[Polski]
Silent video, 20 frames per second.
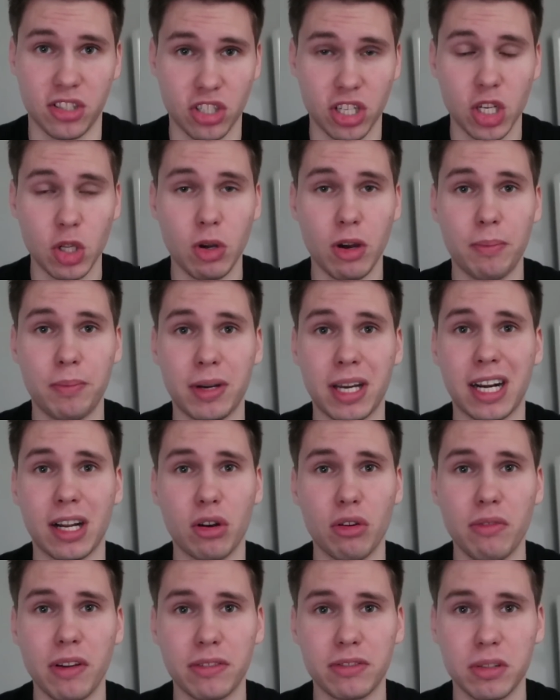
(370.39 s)
Strzeliła
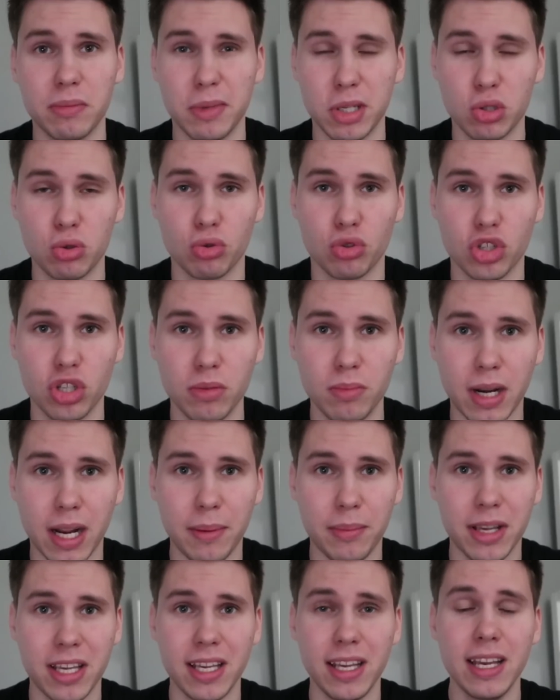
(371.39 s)
Krakowia w tym meczu trzy
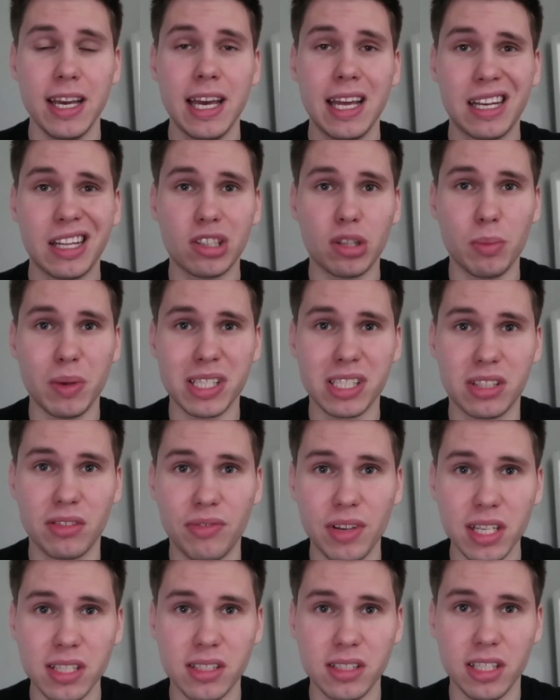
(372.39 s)
bramki, natomiast
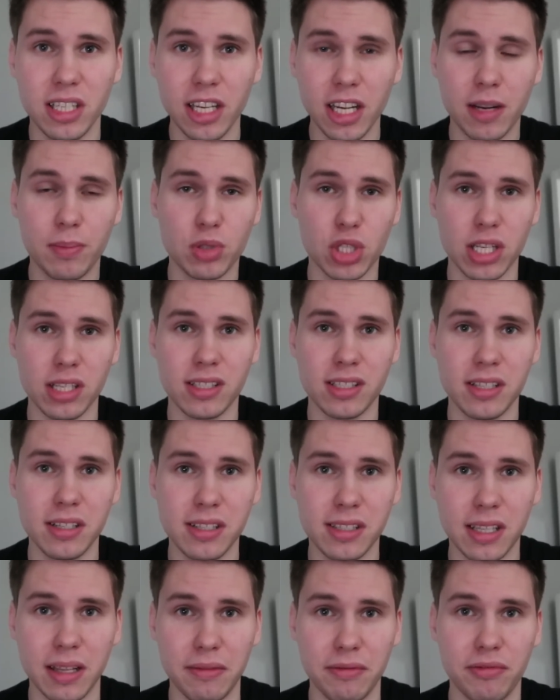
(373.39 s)
dwie z nich przez
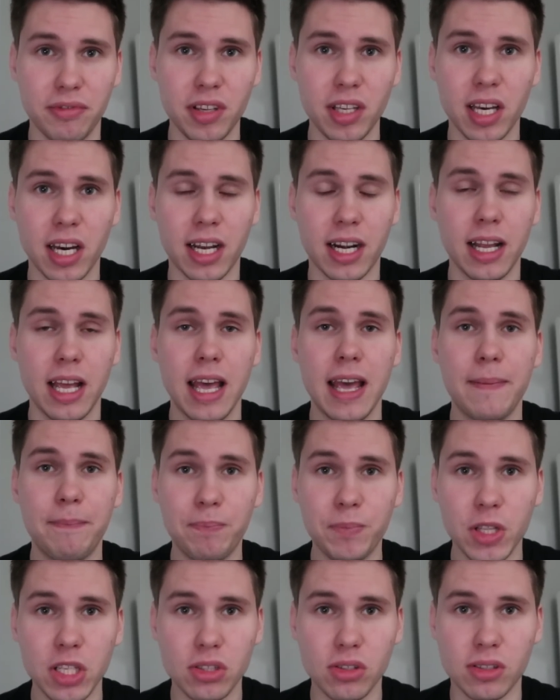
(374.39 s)
system VR
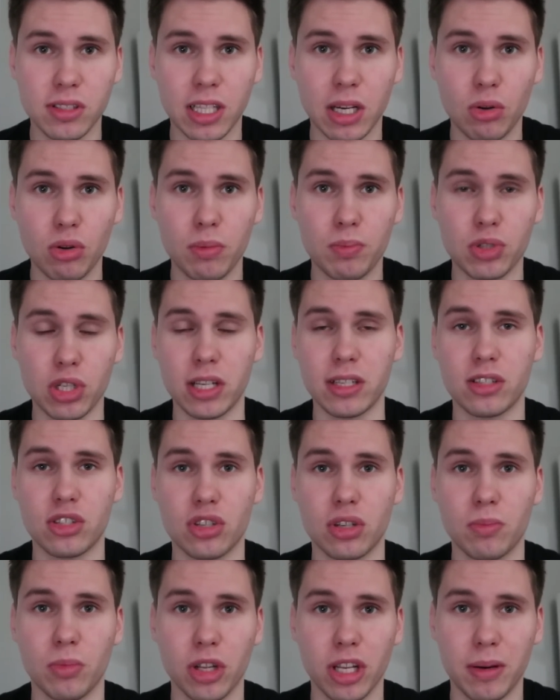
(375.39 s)
nie zostały przez
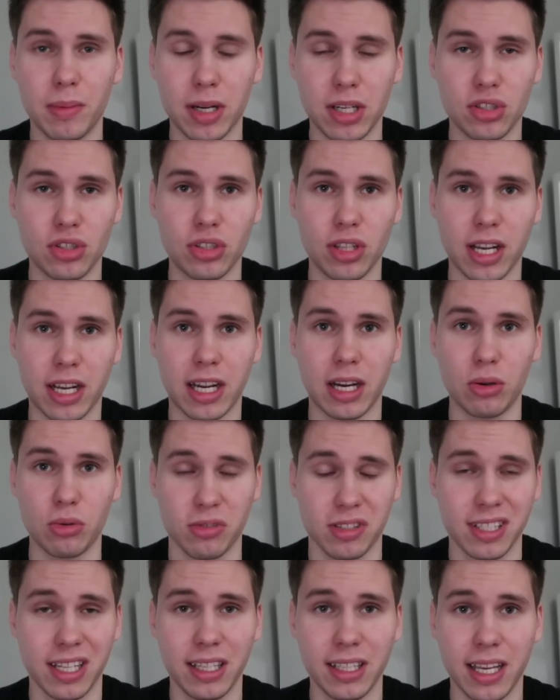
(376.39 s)
Szymona Marciniaka
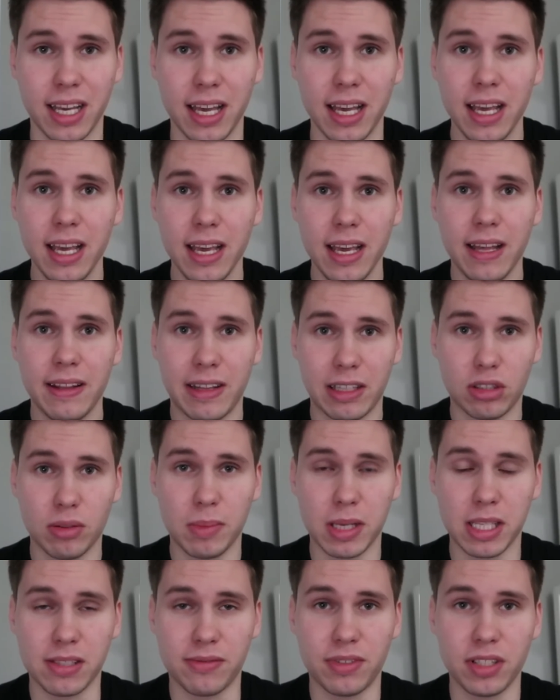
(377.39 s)
uznane.
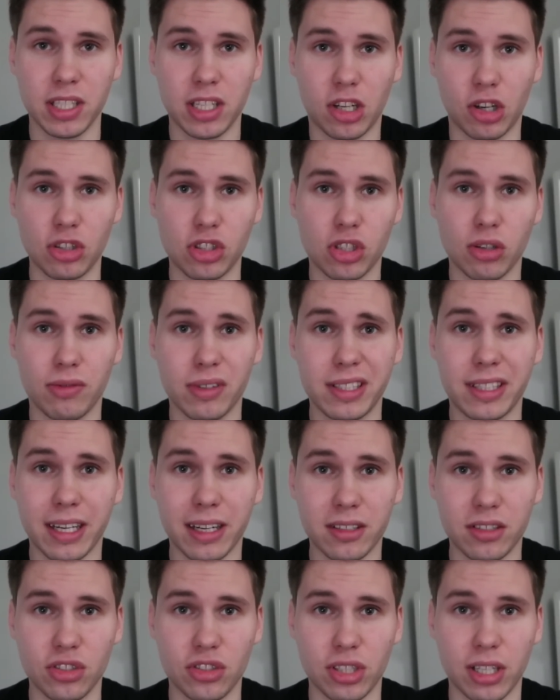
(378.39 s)
Natomiast wynik końcowy
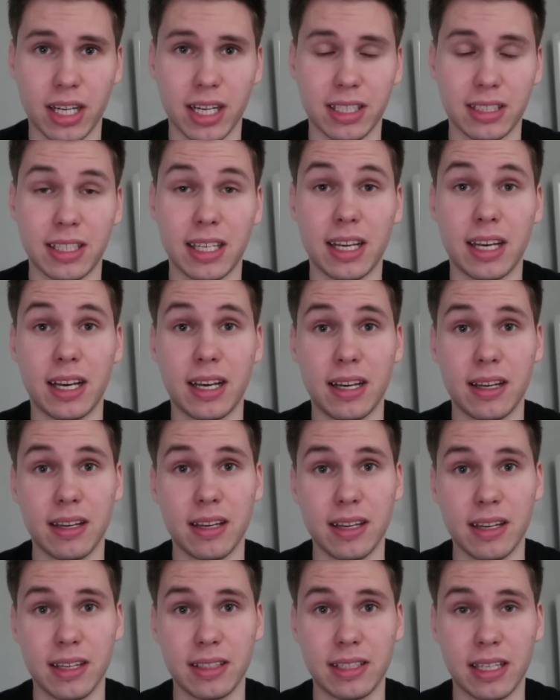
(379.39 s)
tak czy siak
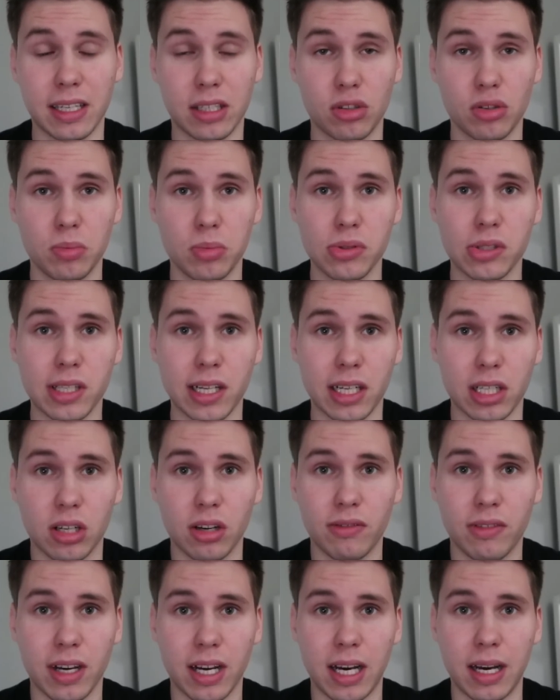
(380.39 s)
dla, e, dla klubu z
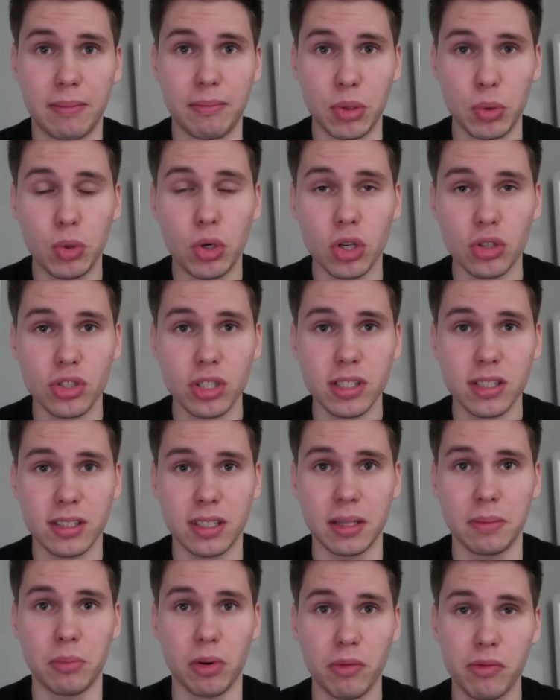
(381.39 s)
Krakowa był
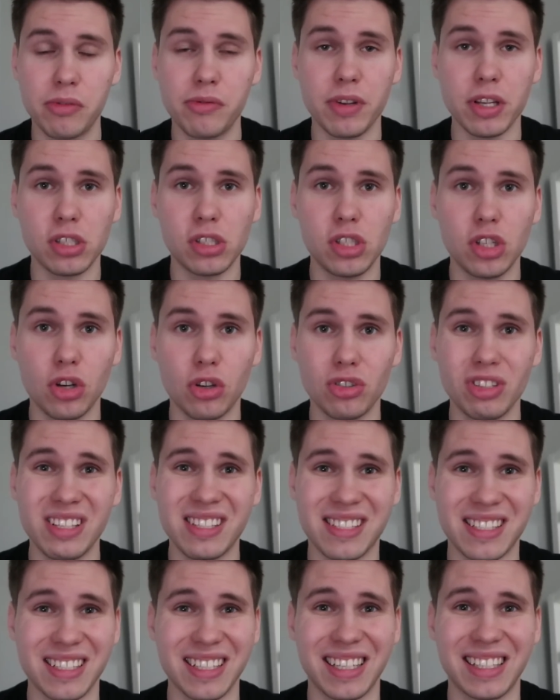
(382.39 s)
korzystny, bo wywieźli
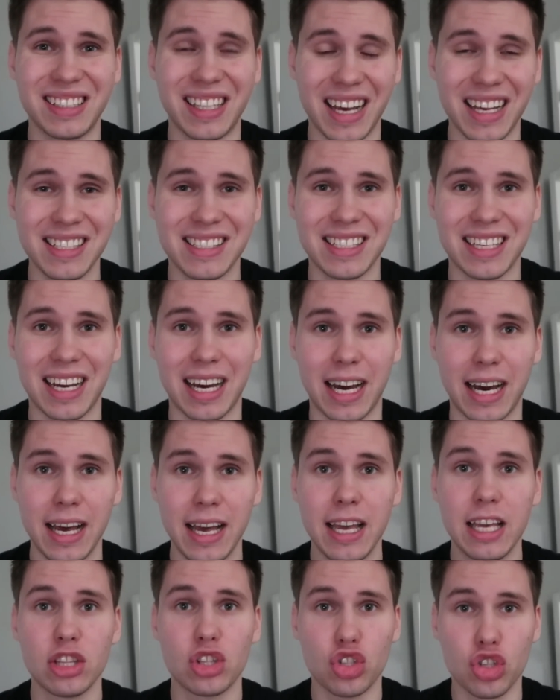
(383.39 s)
oni z Gdańska
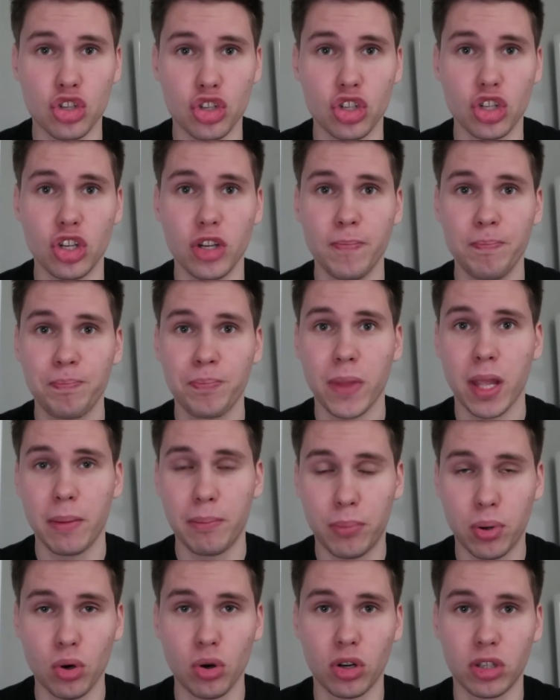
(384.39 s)
trzy
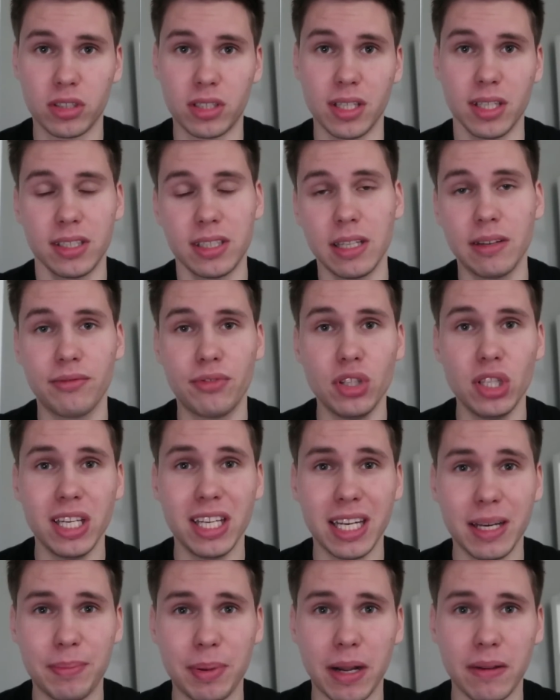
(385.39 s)
punkty. I ten
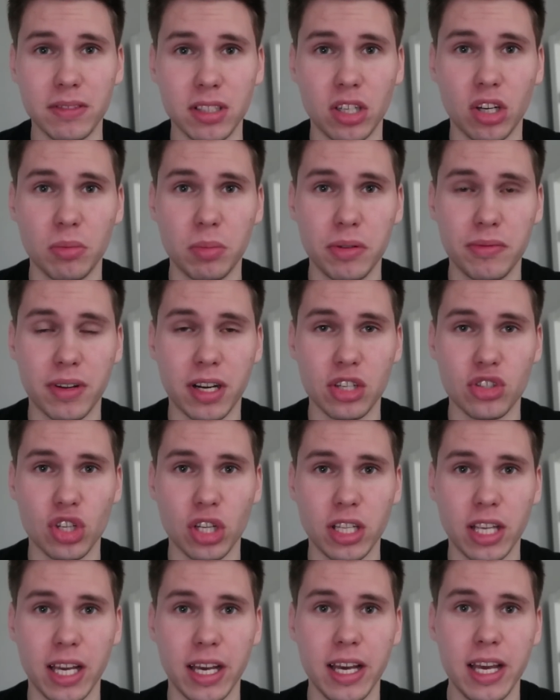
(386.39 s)
wynik naprawdę robi
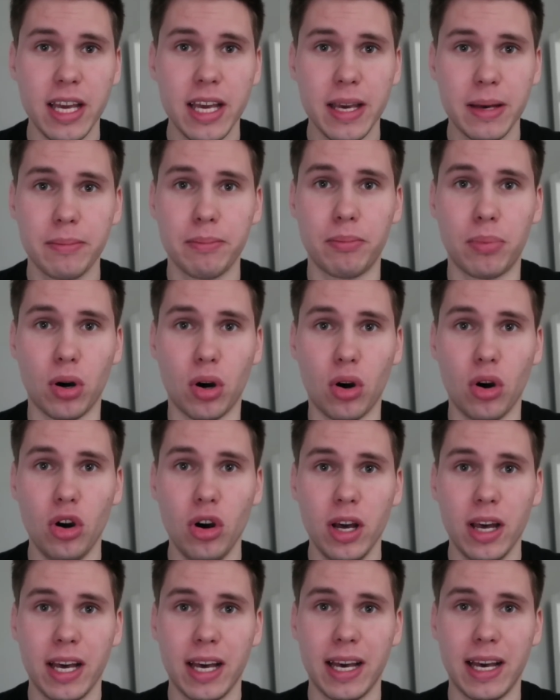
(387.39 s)
wrażenie,
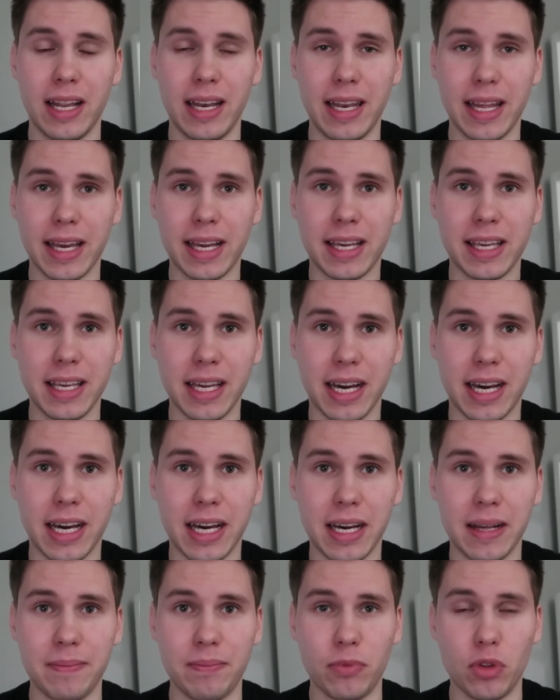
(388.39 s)
bo e,
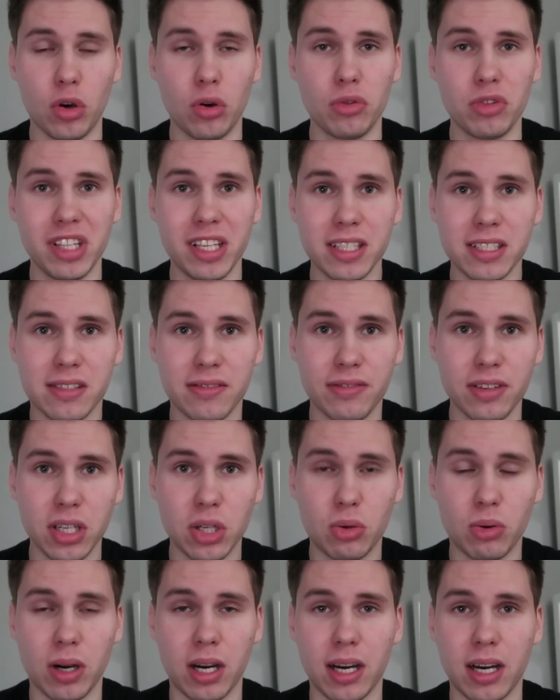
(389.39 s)
Lechia no,
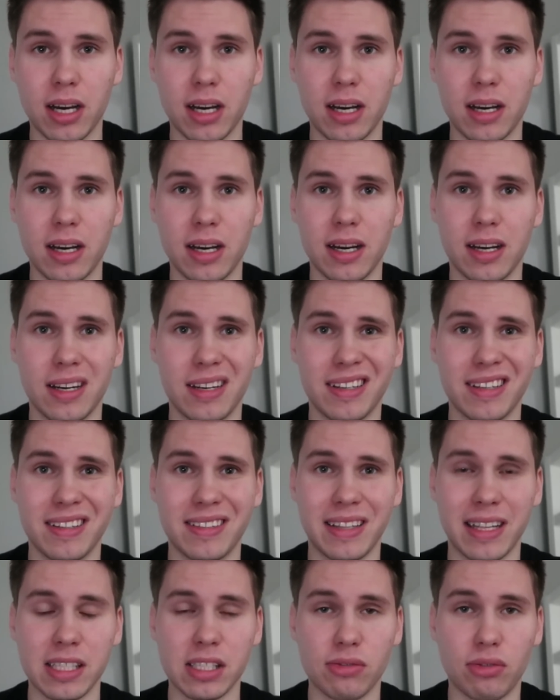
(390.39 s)
niezwykła
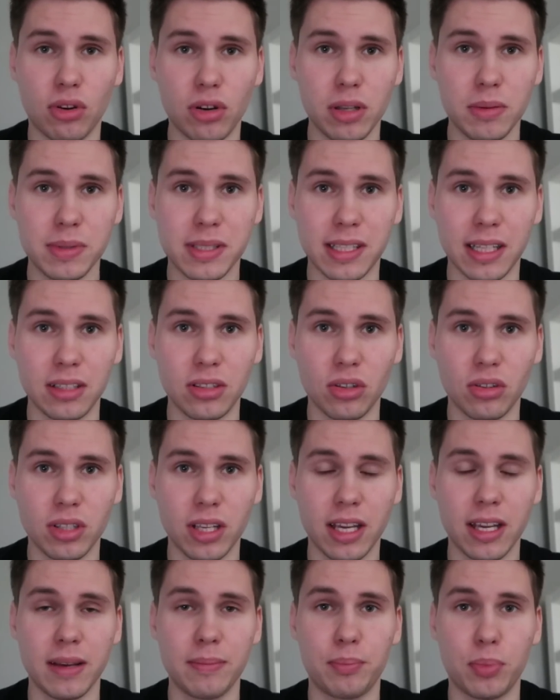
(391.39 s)
e, na swoim
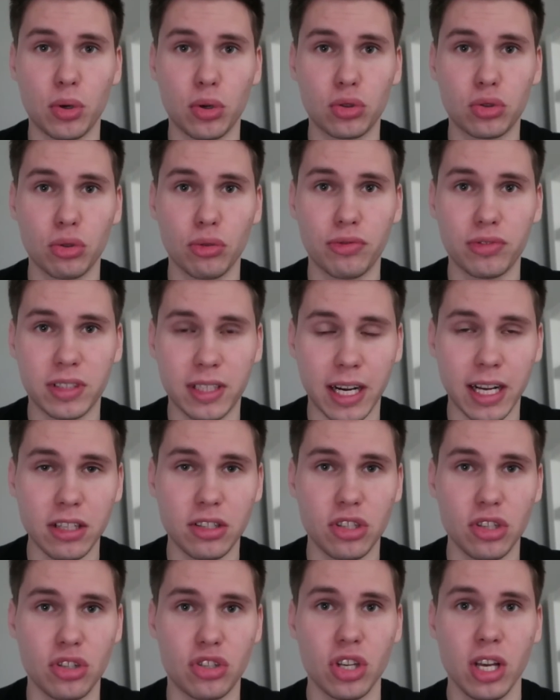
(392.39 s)
stadionie punktów
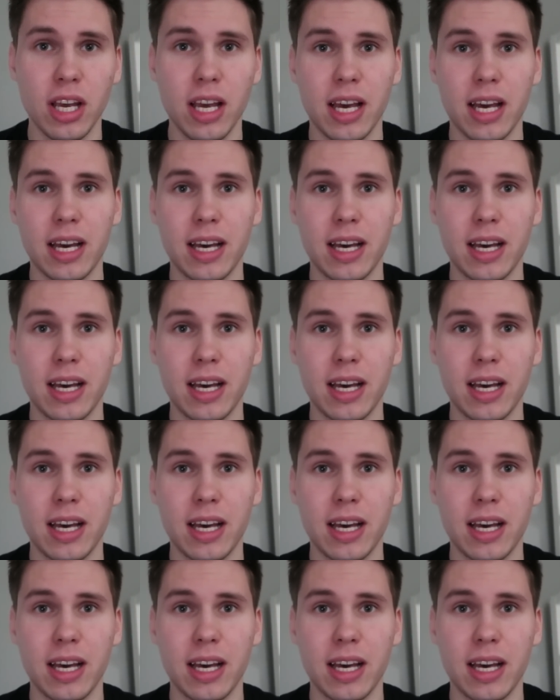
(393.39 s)
tracić.